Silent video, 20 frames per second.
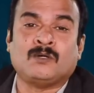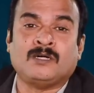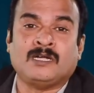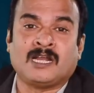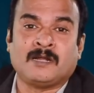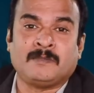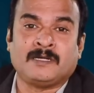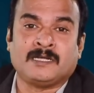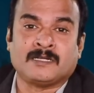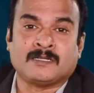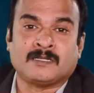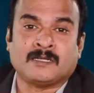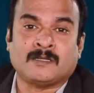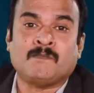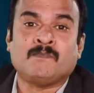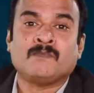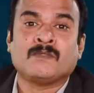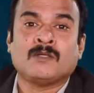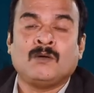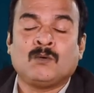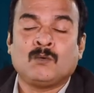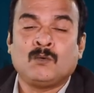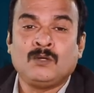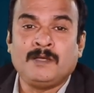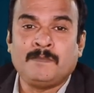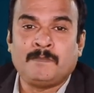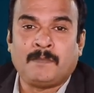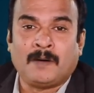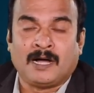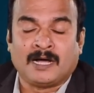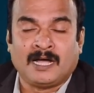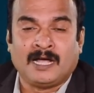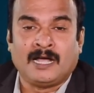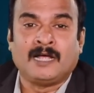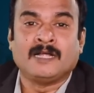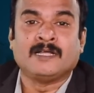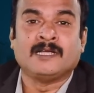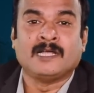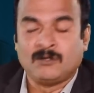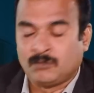ஒரு நிலைமை இருந்தது குறிப்பாக
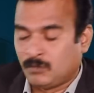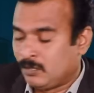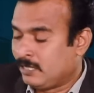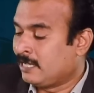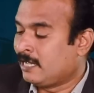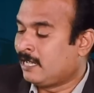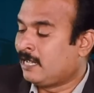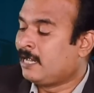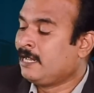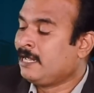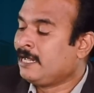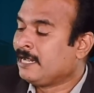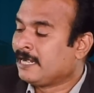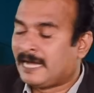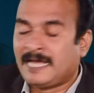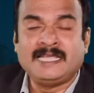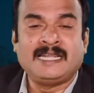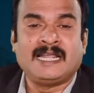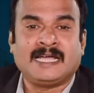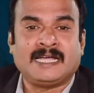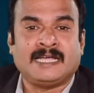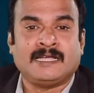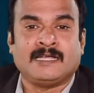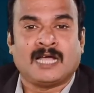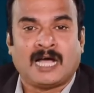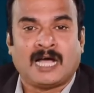என்னுடைய கைரேகை